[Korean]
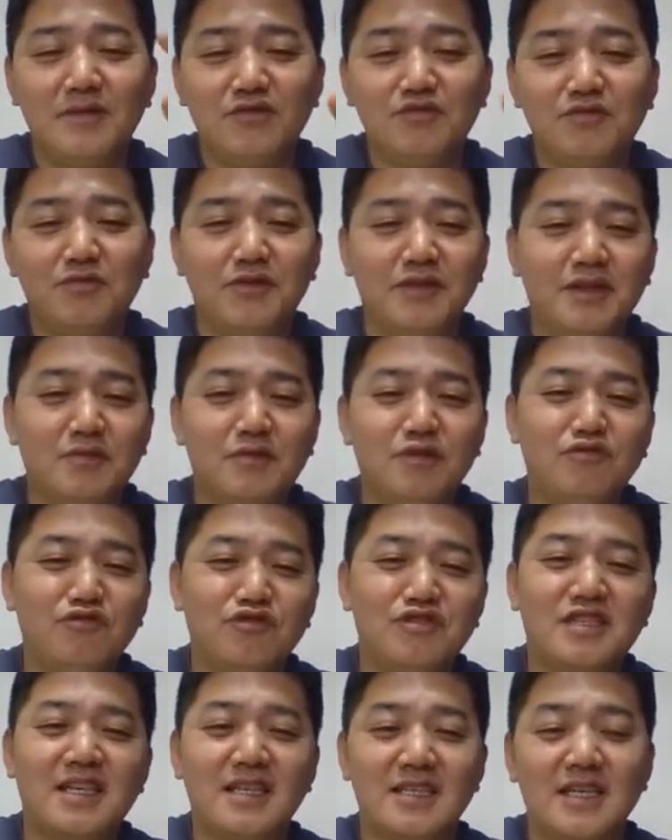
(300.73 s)
두번째부터
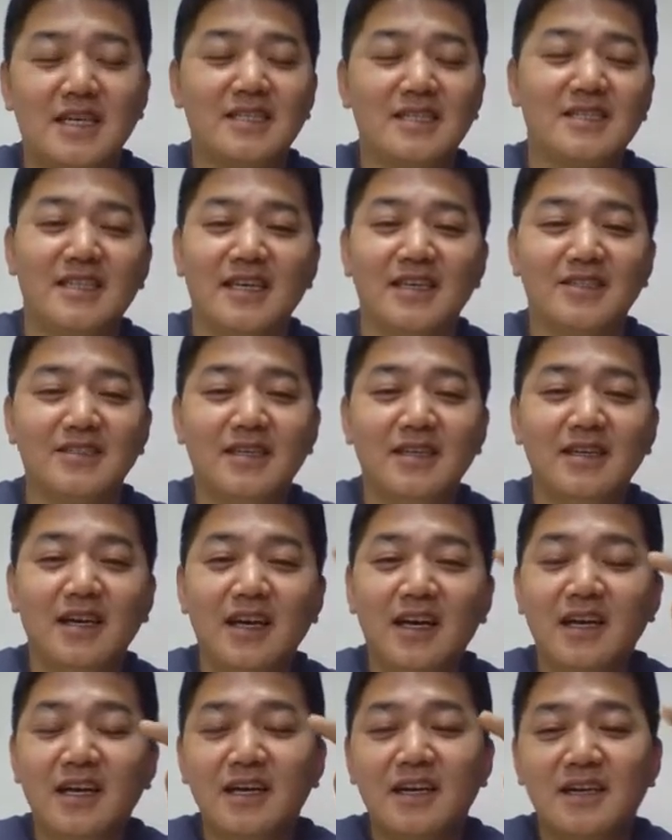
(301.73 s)
60개 40개 그죠?
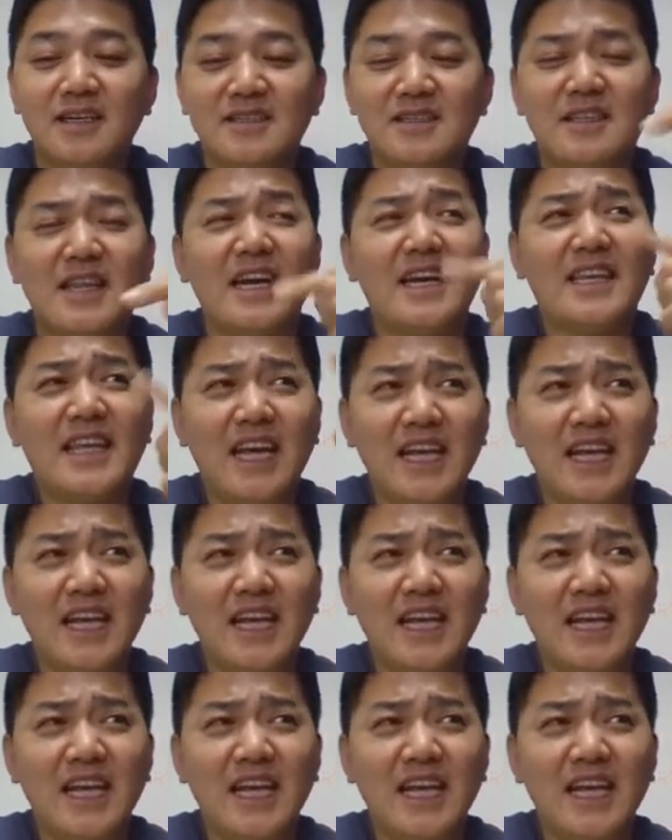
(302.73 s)
그래서 내가